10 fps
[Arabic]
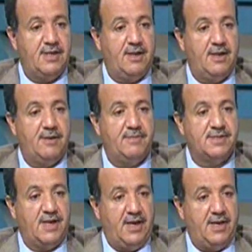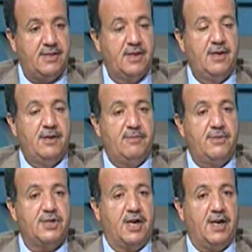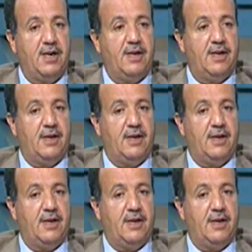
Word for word: المساحات بشكل